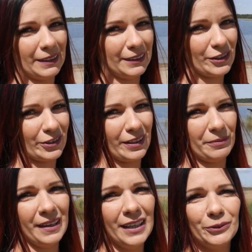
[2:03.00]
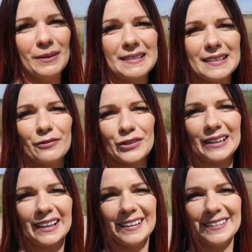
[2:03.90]
nad jeziorem. Tu jest zawsze
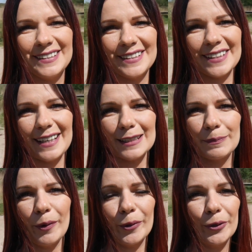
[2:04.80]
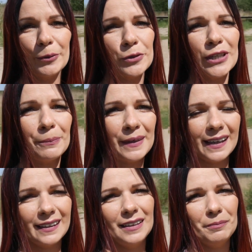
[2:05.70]
taka cisza, spokój,
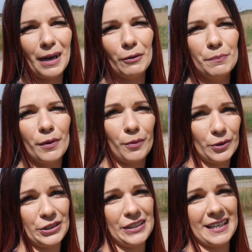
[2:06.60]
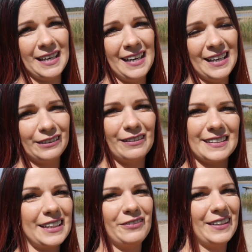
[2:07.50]
przepiękny mały pomościk,
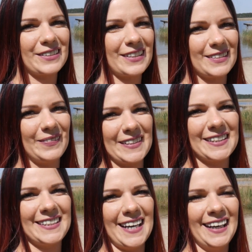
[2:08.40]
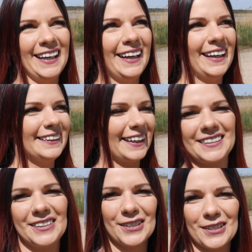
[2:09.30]
który za chwileczkę zobaczycie. Tak
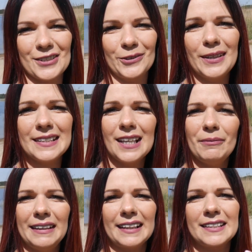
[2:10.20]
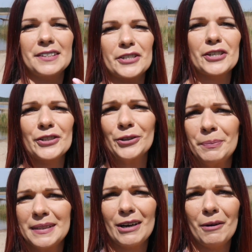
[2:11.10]
się cieszę, że tu jestem i tak się cieszę, że
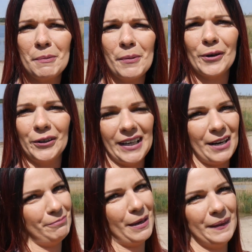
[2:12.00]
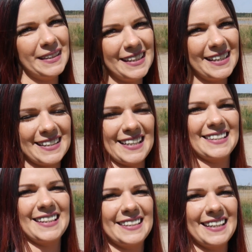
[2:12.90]
dopisała mi pogoda. Mam nadzieję, że
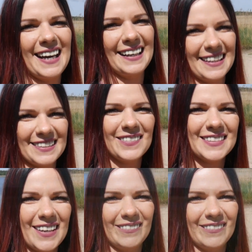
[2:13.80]
jesteście razem ze